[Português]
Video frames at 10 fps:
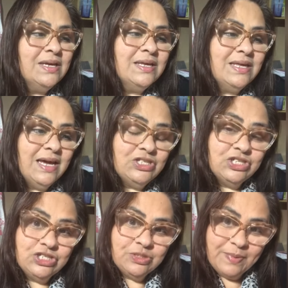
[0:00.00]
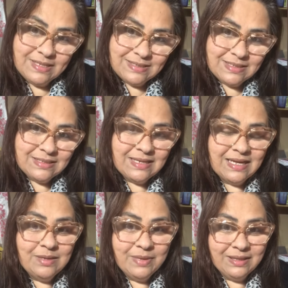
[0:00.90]
que a gente precisa
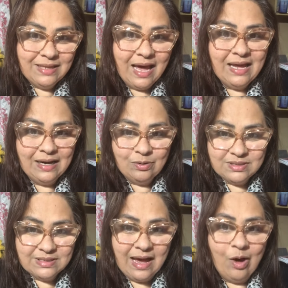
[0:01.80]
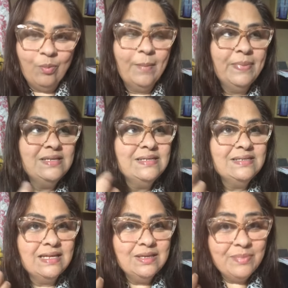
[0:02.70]
alimentar a nossa alma, precisa
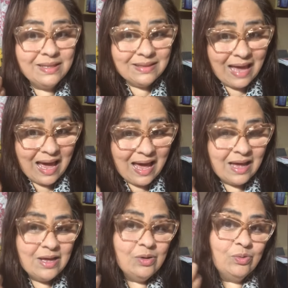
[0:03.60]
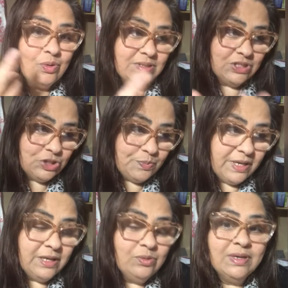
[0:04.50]
alimentar o nosso
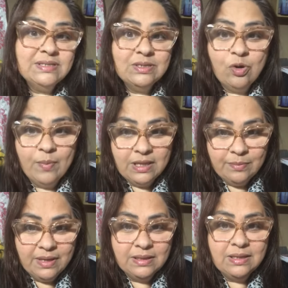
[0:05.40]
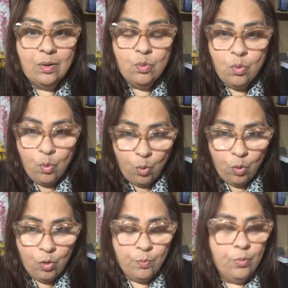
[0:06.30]
espírito, assim como alimenta o
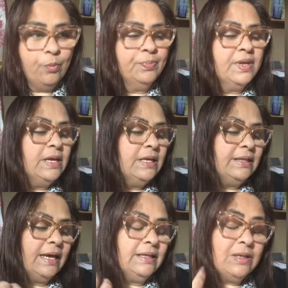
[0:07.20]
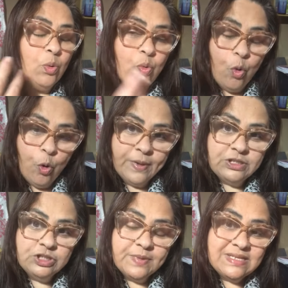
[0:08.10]
corpo. Né? Então, o corpo, a
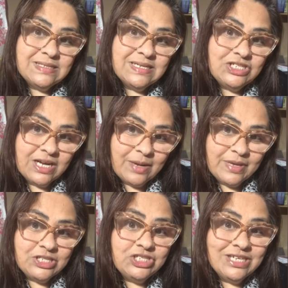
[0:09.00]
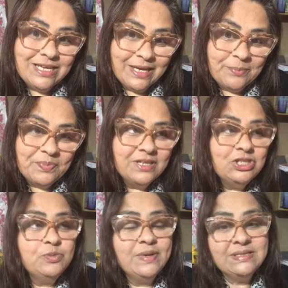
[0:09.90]
gente precisa diariamente de quê? A
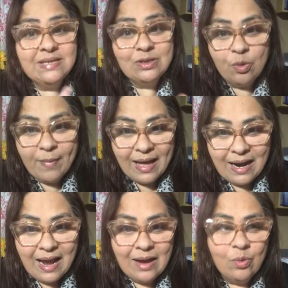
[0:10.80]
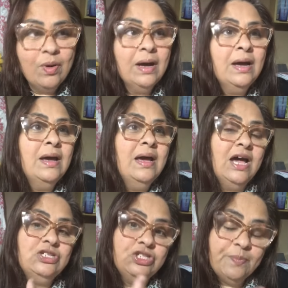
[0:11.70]
gente precisa tomar água,
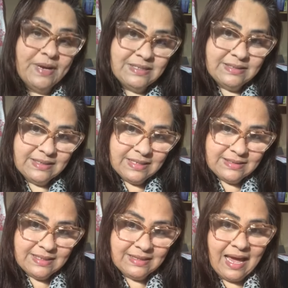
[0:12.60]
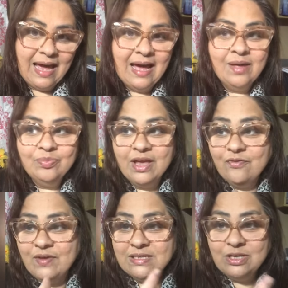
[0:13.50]
a gente precisa exercitar, né?
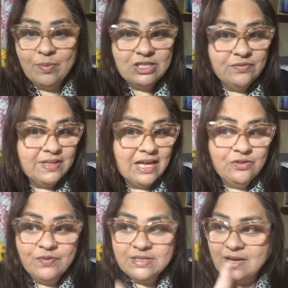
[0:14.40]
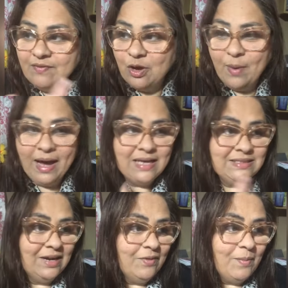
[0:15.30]
fazer uma atividade física, varrer uma casa,
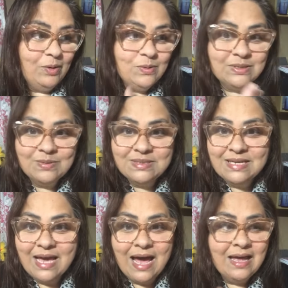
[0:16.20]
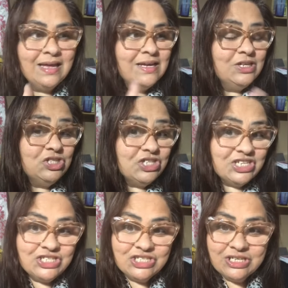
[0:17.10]
lavar uma louça, cozinhar,
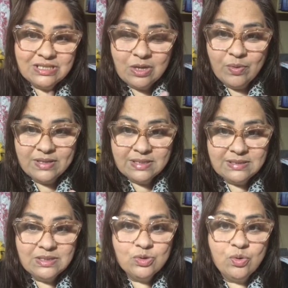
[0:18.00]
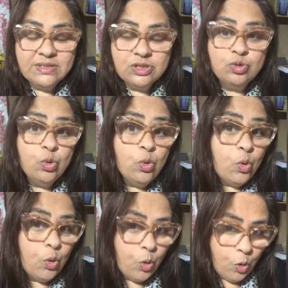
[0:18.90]
dirigir, são exercícios, coisas do
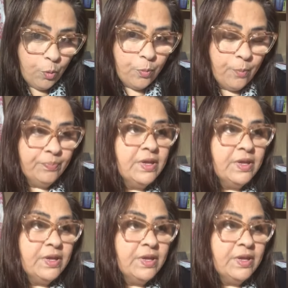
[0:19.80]
corpo.